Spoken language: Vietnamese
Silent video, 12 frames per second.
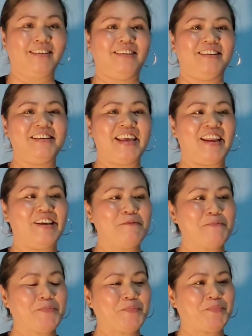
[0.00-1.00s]
Và cái công
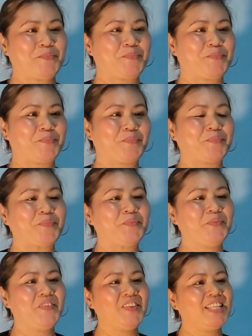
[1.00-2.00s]
ty thì
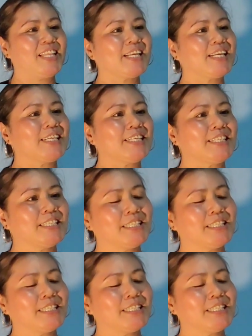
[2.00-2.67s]
nghe chị kể đó,